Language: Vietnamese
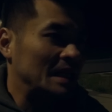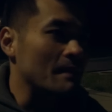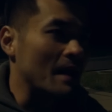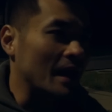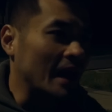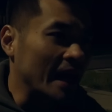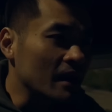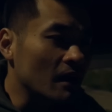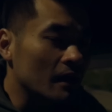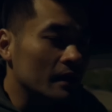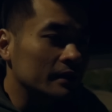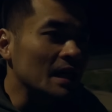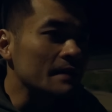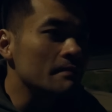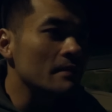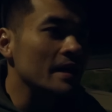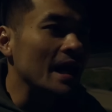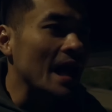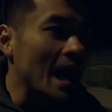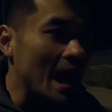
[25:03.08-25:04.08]
Các bạn nghĩ coi, tới
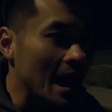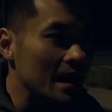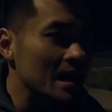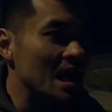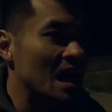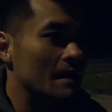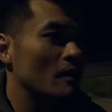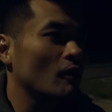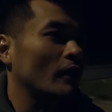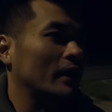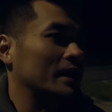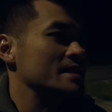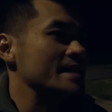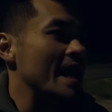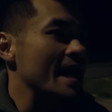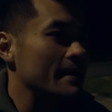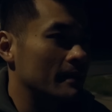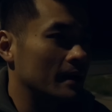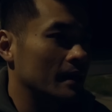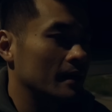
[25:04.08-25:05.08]
12 giờ mới gọi cảnh
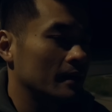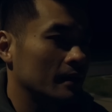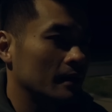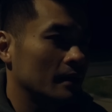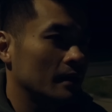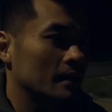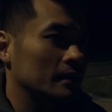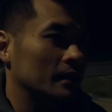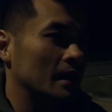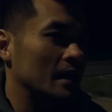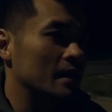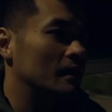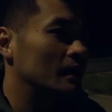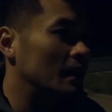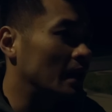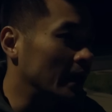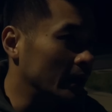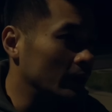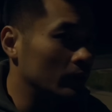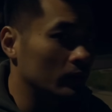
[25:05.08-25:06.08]
sát nè, thì
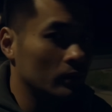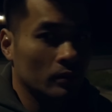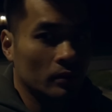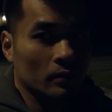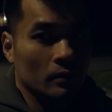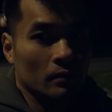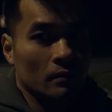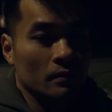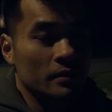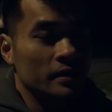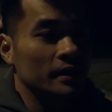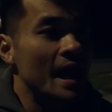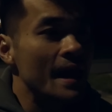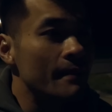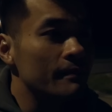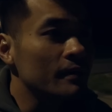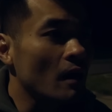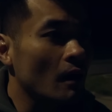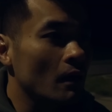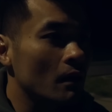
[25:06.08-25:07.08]
liệu
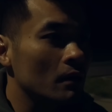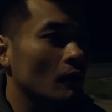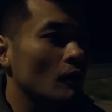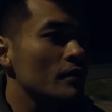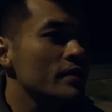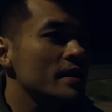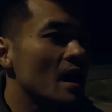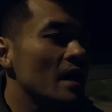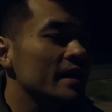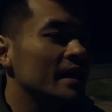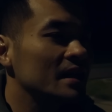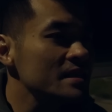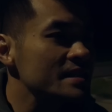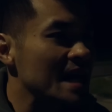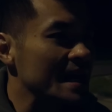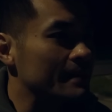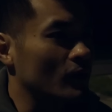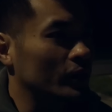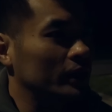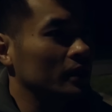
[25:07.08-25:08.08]
đêm đó có nhớ chính
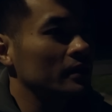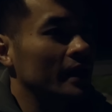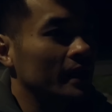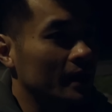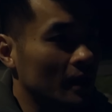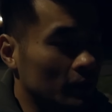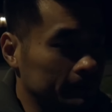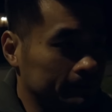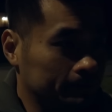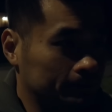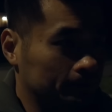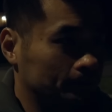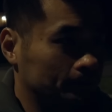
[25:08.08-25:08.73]
xác mọi thứ hay không?